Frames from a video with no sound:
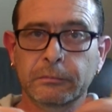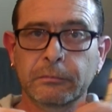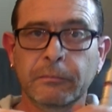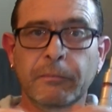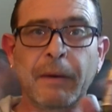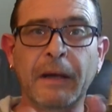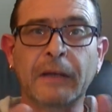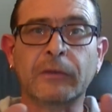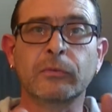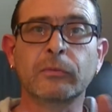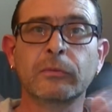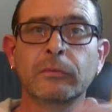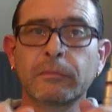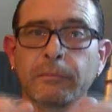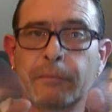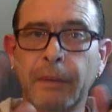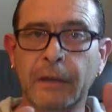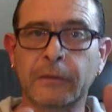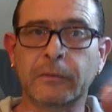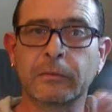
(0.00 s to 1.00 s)
Partout,
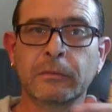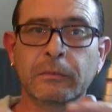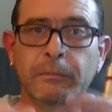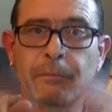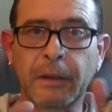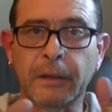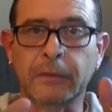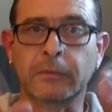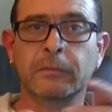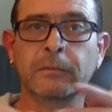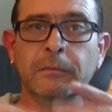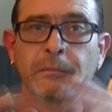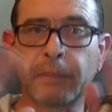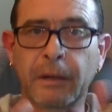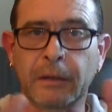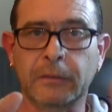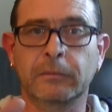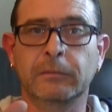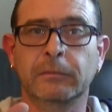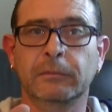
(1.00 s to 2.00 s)
partout, partout,
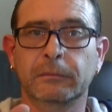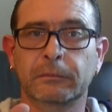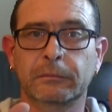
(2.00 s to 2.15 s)
partout.